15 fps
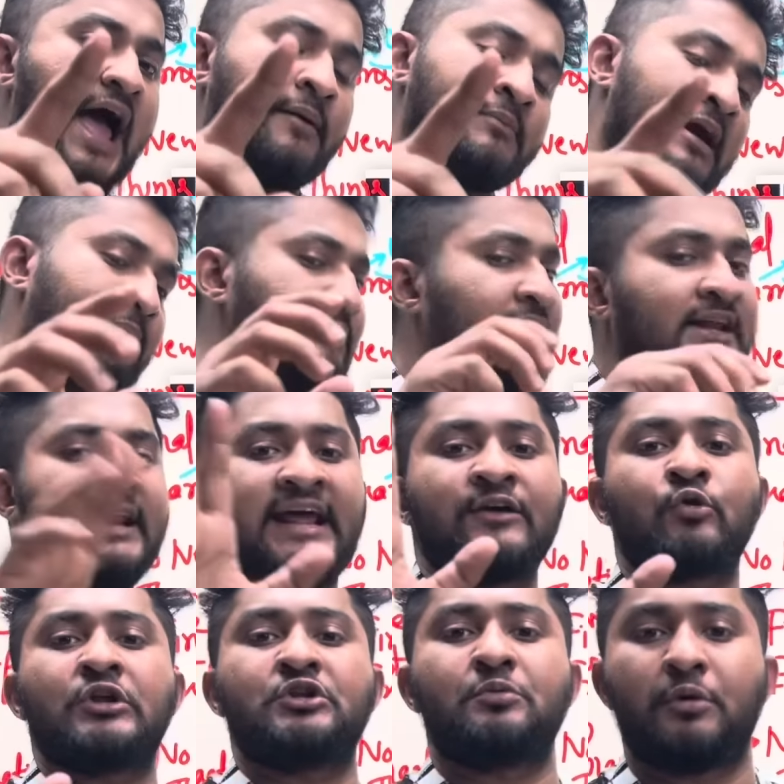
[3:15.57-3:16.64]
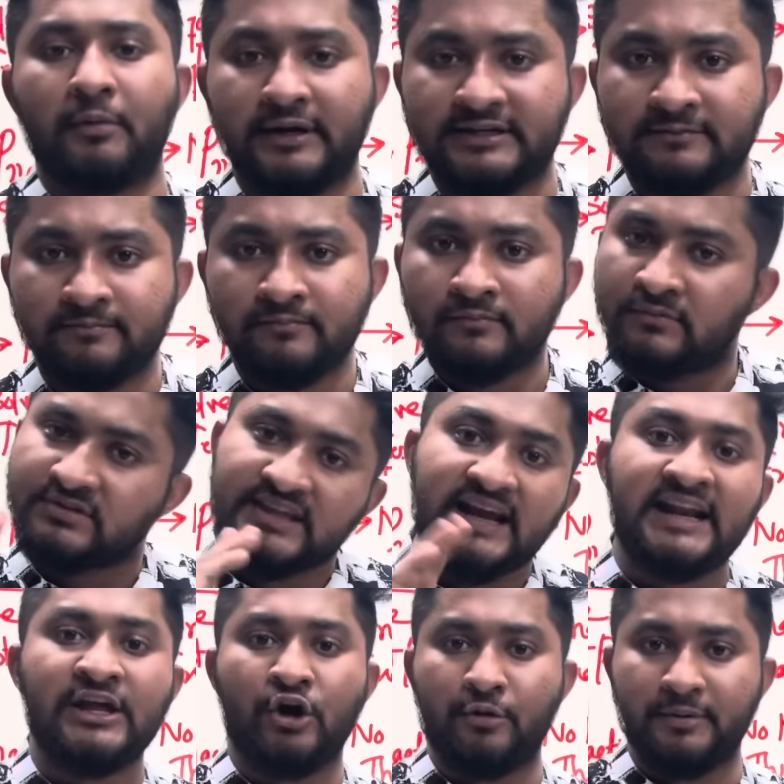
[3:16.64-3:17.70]
আমি আপনারা নাই করে দিব ভাই
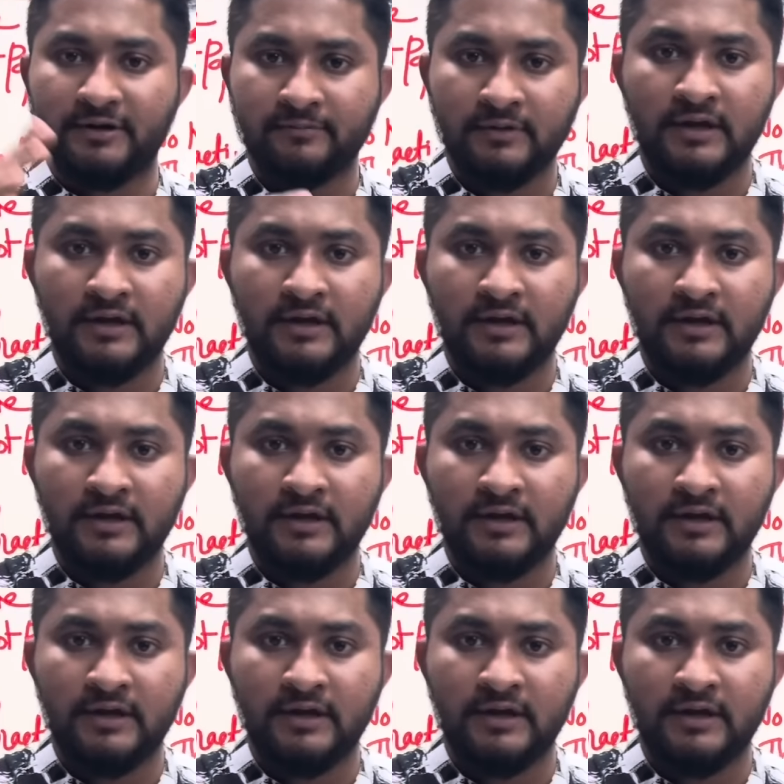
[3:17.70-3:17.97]
তাইলেই হবে